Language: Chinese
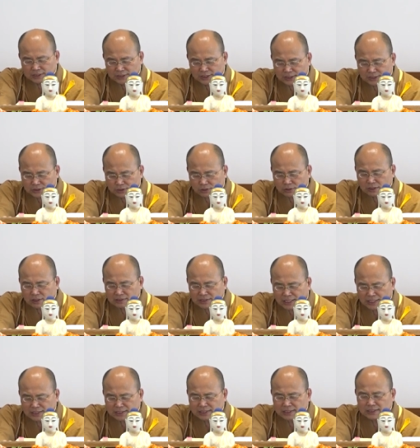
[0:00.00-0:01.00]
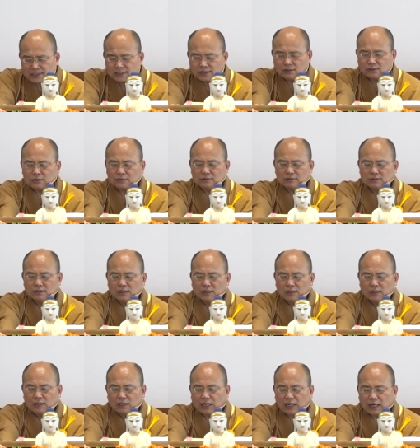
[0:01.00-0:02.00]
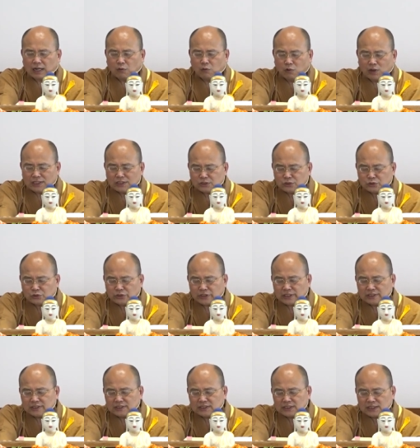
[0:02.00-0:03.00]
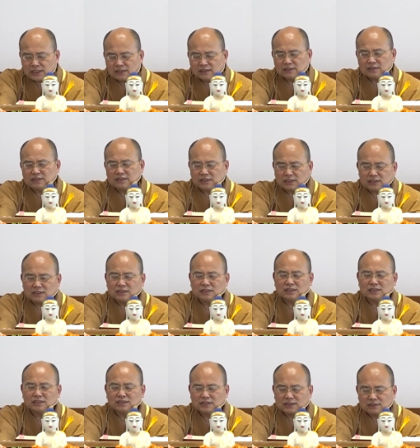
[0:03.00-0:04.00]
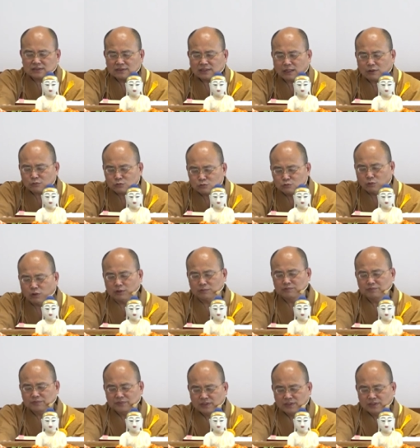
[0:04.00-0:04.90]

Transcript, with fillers: 所以说，他能够啊完全彻底的知道无我，